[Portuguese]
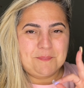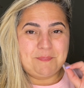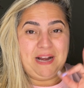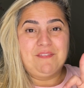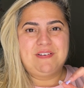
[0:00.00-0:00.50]

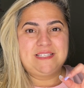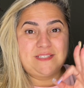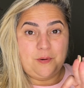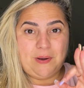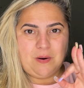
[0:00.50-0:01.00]
para
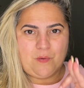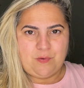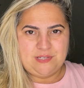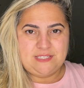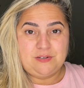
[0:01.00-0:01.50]
fazer uma
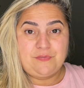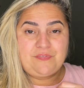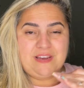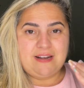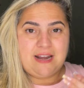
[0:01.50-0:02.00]
coisa e no
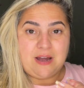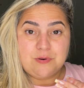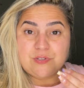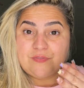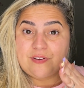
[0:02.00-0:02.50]

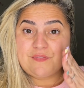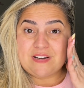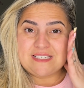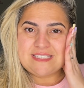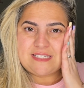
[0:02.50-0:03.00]
final eu tive que
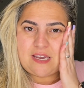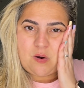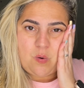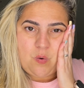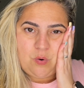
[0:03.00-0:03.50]
fazer
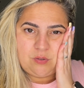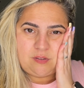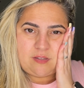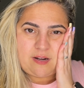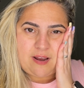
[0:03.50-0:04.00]

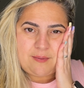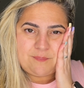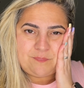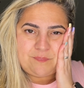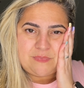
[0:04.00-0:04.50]
outra.
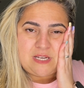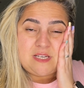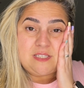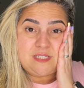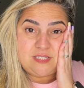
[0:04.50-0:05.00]

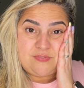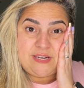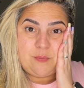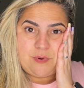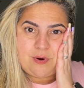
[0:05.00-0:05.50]
Vocês
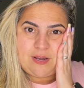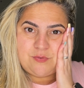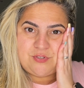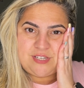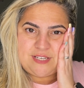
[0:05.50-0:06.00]
viram meu
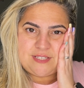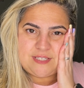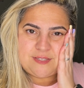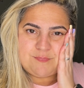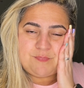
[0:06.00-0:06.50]

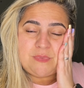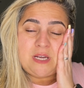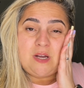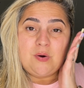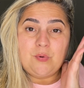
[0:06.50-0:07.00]
raio-x?
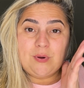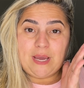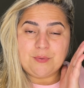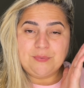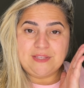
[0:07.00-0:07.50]
O que
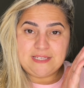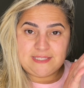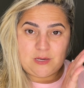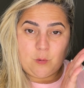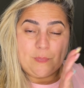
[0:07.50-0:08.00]

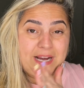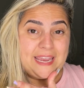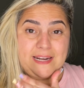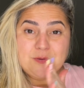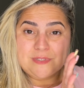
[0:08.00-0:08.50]
aconteceu? Para
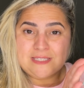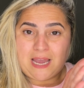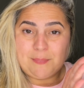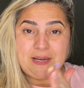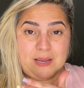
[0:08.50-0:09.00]
quem não
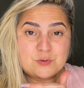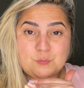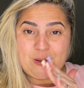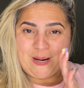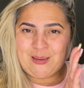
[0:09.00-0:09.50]
sabe, caiu
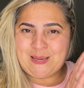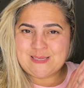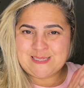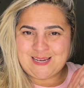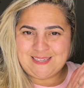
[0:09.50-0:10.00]
de
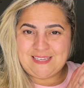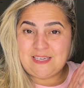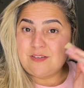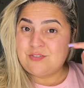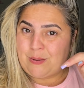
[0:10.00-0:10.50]
paraquedas
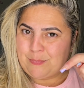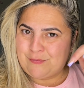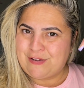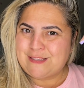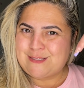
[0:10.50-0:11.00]
aqui, já
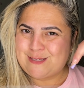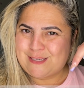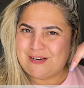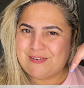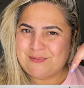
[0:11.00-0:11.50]
aproveita, se
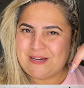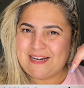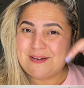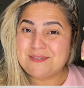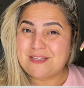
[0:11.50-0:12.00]
inscreva no
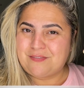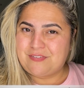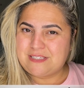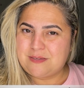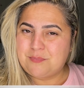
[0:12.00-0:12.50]
canal, se é do
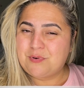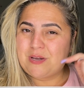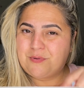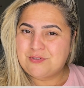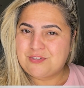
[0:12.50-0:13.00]
Facebook,
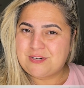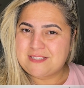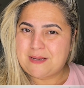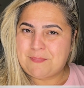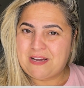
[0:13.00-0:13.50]
curte
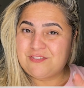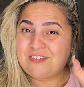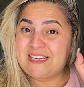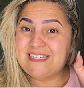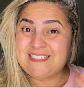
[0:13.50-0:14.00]
nossa
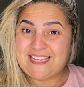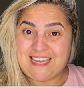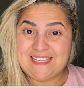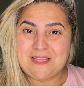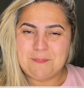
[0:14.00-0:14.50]
página e
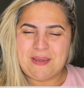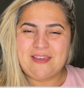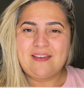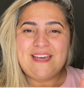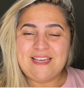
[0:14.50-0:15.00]
segue
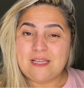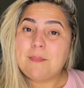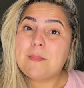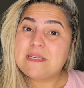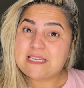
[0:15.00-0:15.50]
também. E
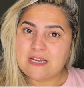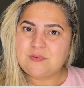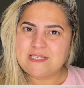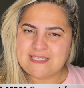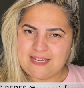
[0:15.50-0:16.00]
também me segue
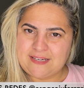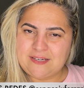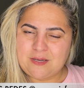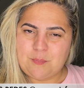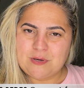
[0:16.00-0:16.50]
no
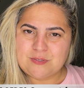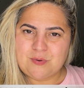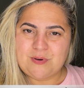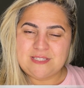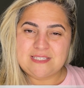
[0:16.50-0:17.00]
Instagram, que eu posto
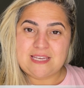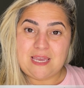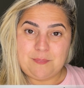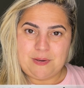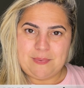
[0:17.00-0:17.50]
coisas
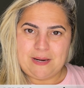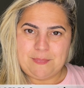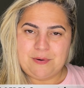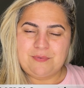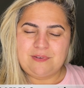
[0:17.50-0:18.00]
em primeira
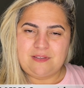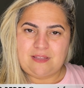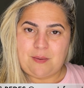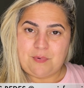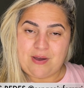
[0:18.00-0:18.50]
mão, em
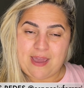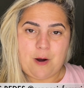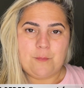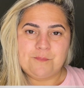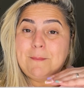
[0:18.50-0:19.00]
tempo
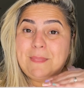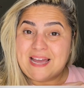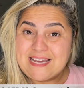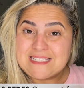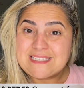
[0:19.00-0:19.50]
real.
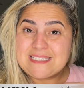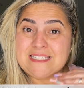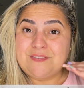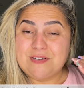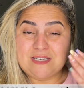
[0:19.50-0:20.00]
Mas,
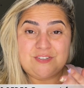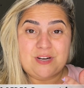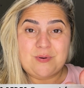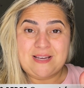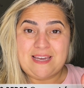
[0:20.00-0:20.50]
se você
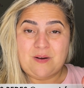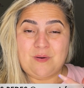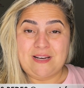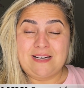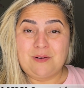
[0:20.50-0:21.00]
chegou aqui
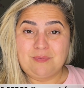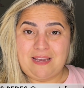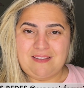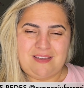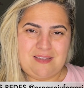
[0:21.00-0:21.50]
agora e não tá
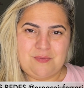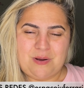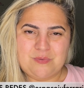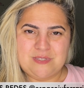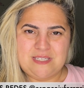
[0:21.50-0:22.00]
entendendo o que
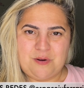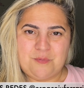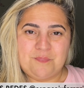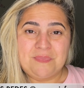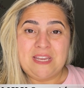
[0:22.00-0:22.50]

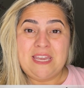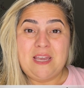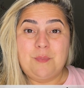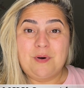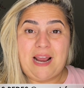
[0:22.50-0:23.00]
aconteceu,
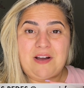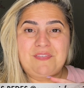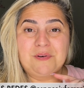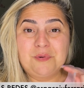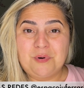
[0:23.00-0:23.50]
eu
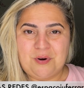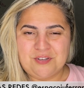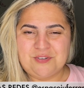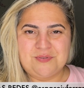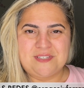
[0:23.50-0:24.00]
morava no
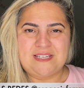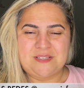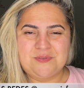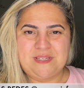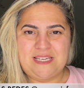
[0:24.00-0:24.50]
norte dos
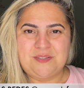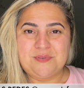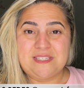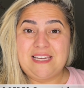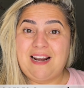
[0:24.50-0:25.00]
Estados
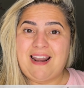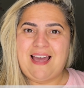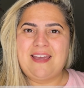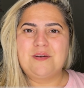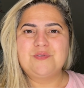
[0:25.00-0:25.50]
Unidos e
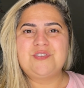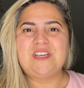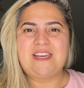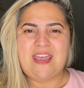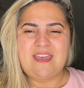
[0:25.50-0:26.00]
lá eu
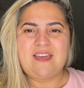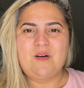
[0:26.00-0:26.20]
tirei